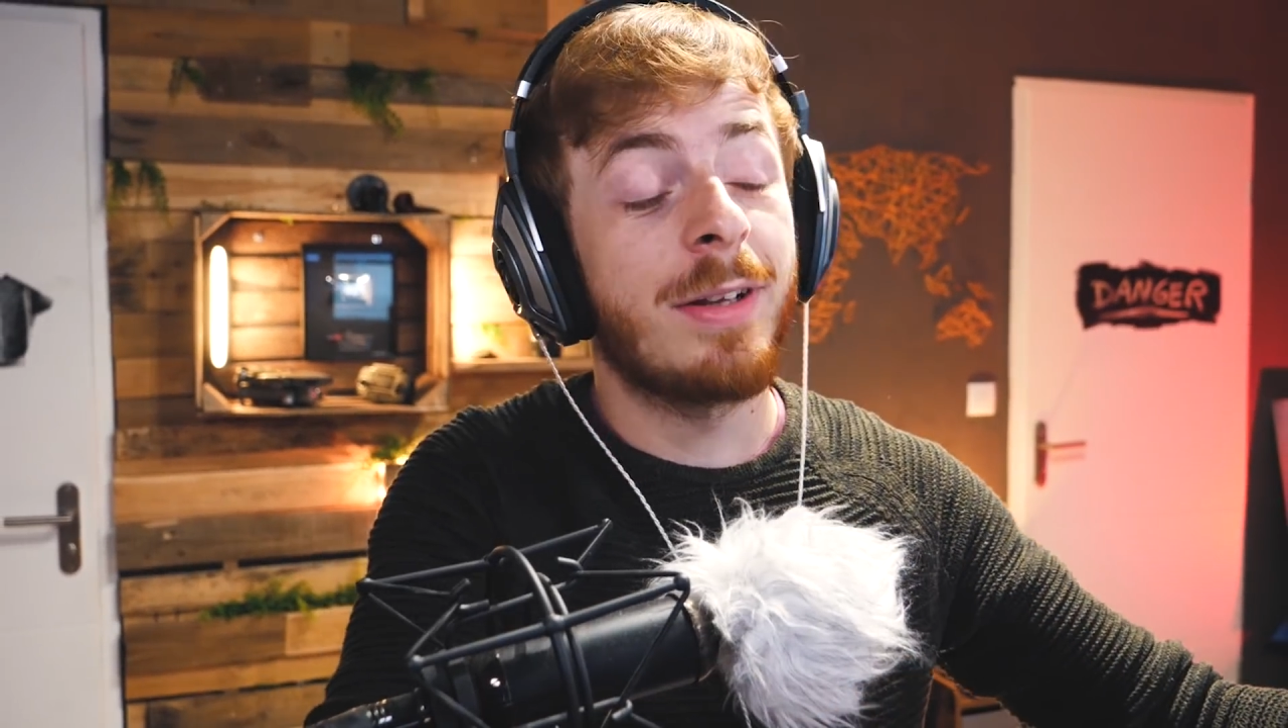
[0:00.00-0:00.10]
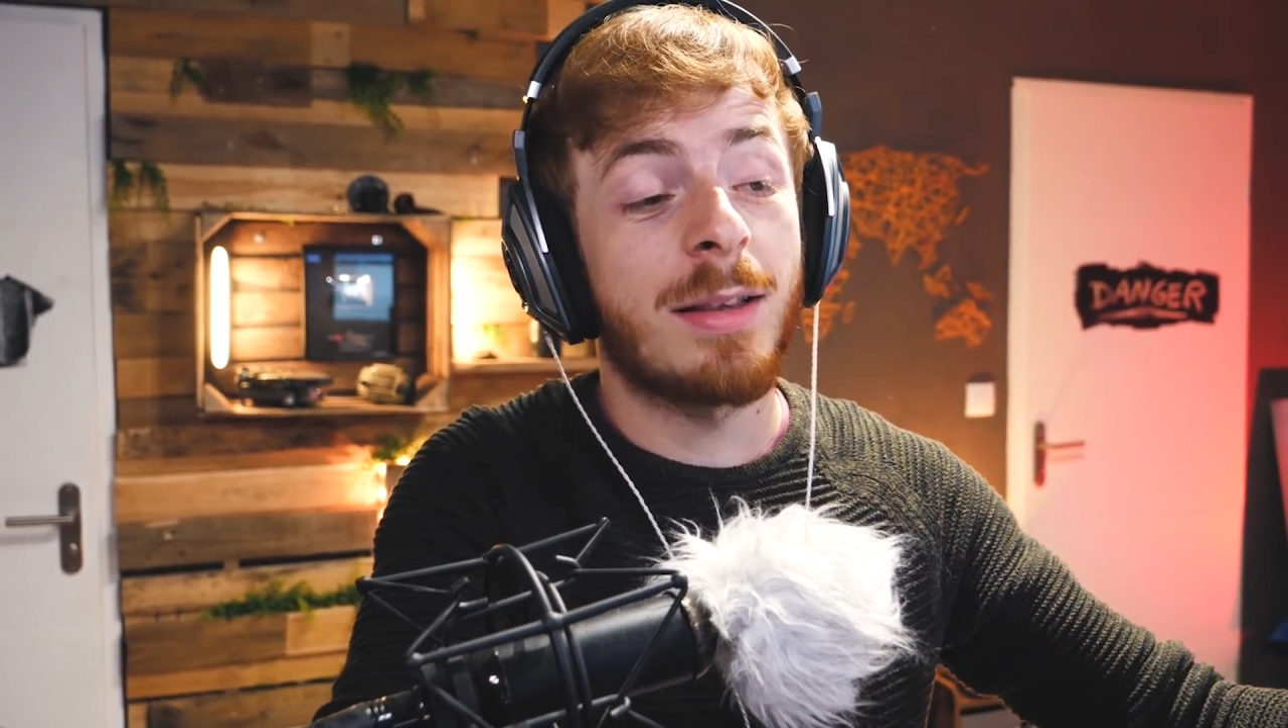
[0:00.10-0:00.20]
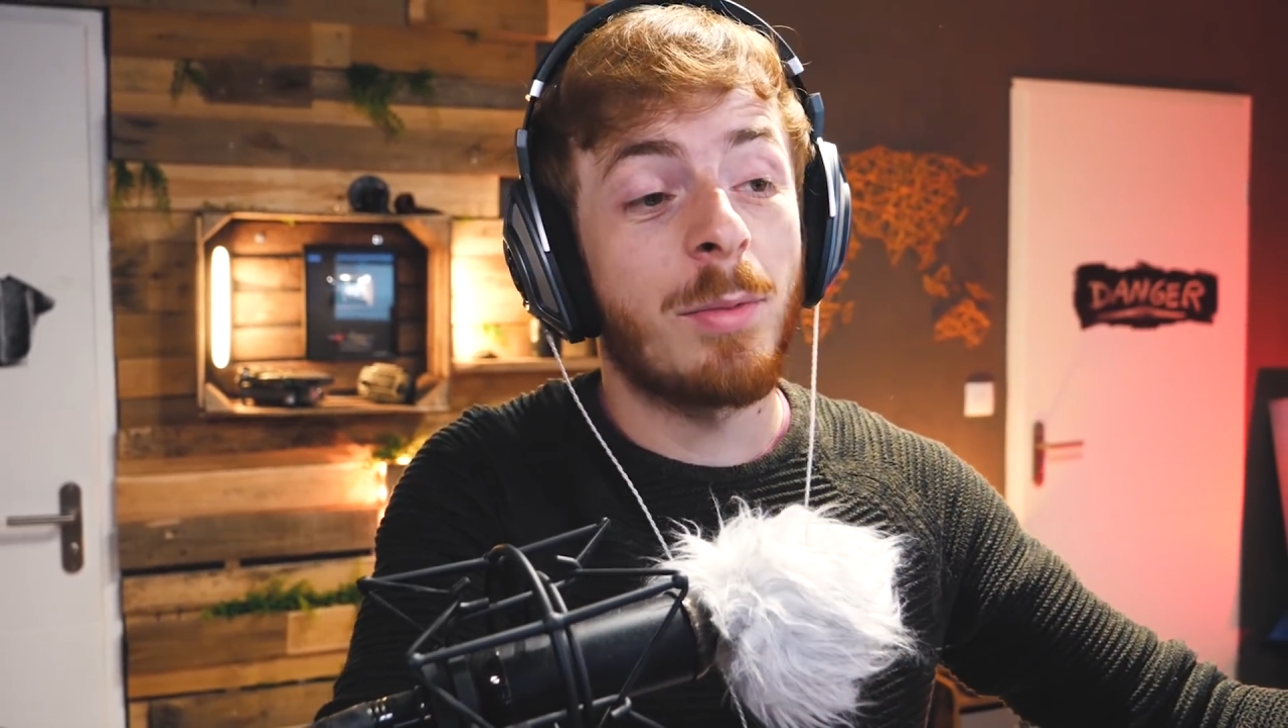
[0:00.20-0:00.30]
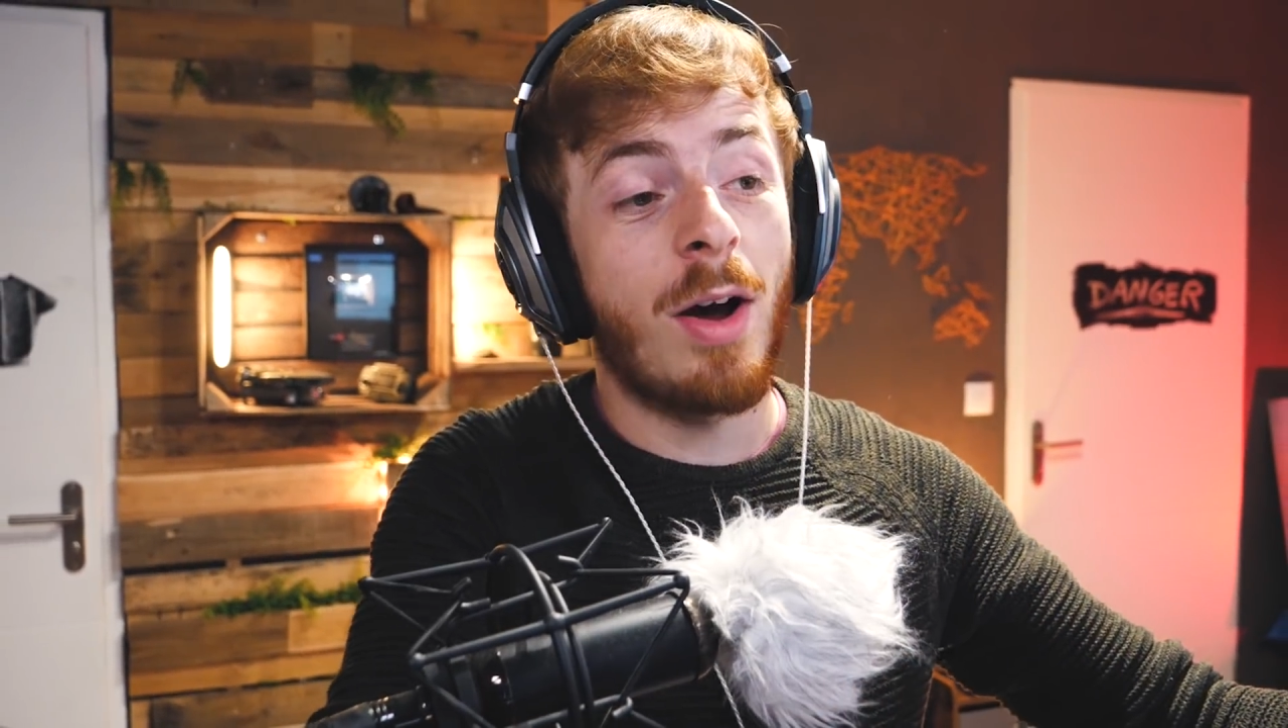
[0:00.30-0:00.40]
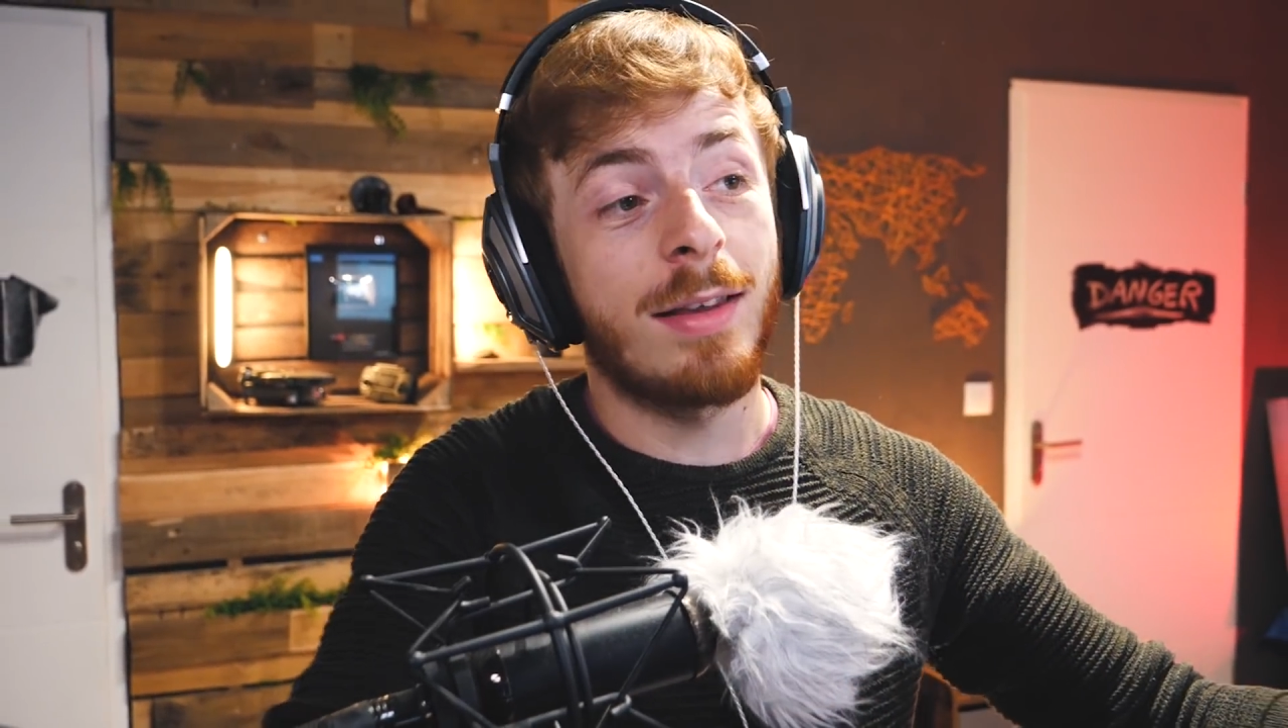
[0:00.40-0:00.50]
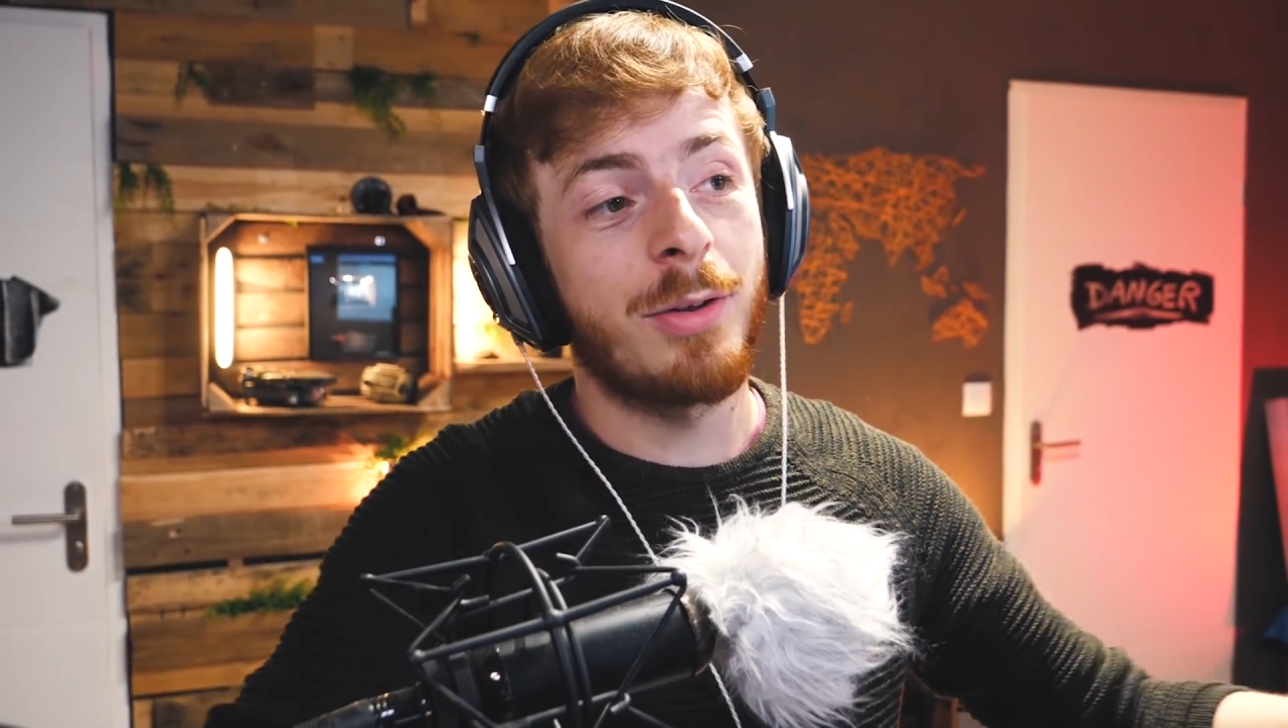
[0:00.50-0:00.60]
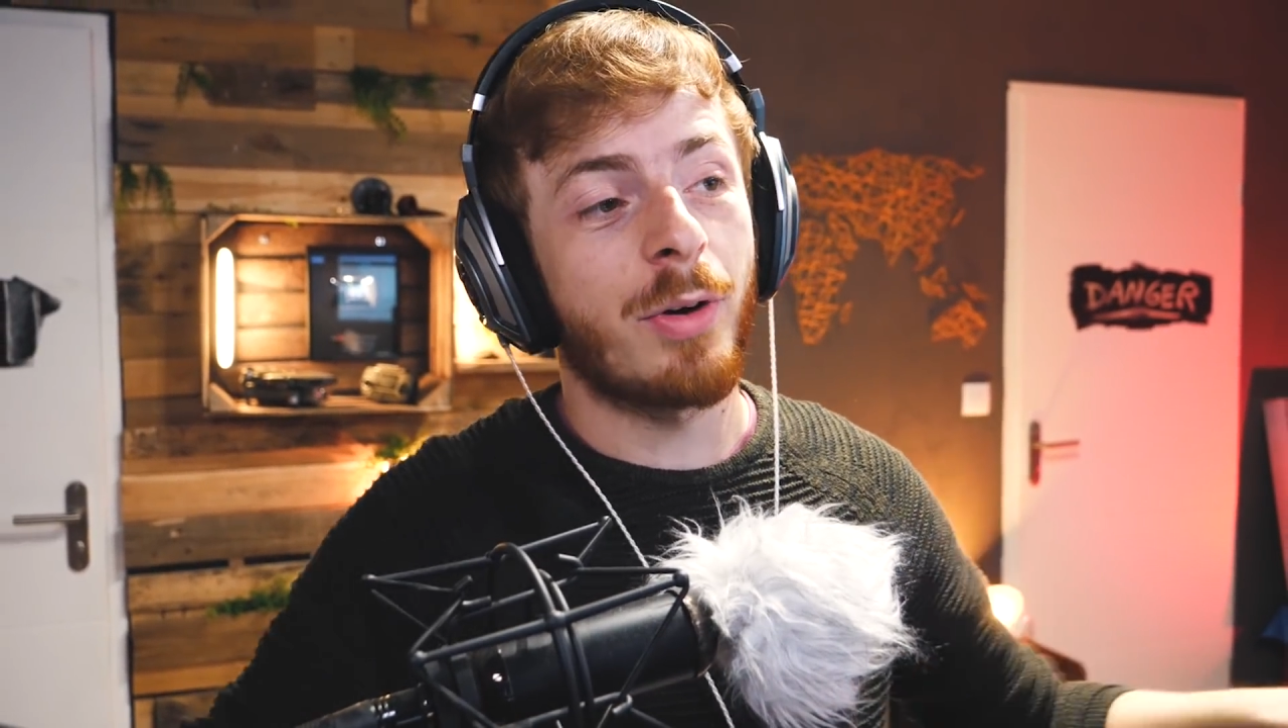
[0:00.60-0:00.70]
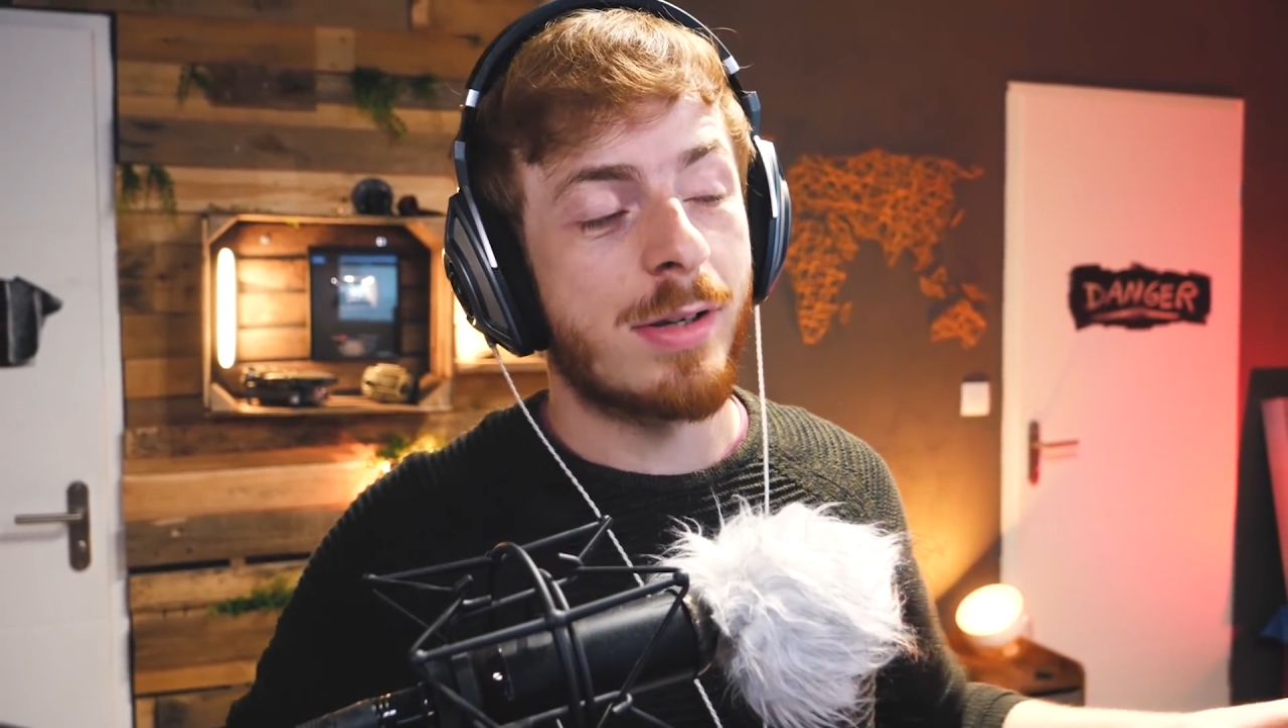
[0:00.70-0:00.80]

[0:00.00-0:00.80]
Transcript: honnêtement assez